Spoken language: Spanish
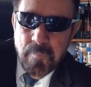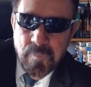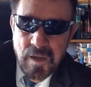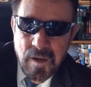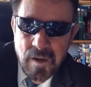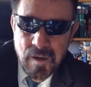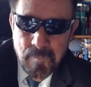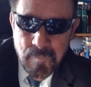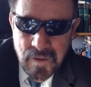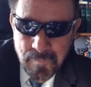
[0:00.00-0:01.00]
ah,
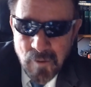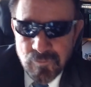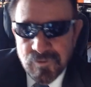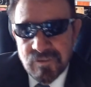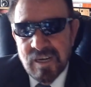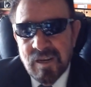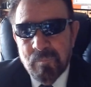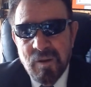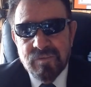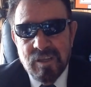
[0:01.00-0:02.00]
aplausos en las
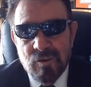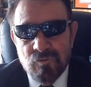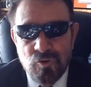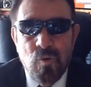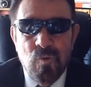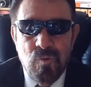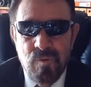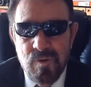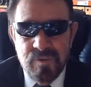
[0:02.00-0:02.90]
plazas, show,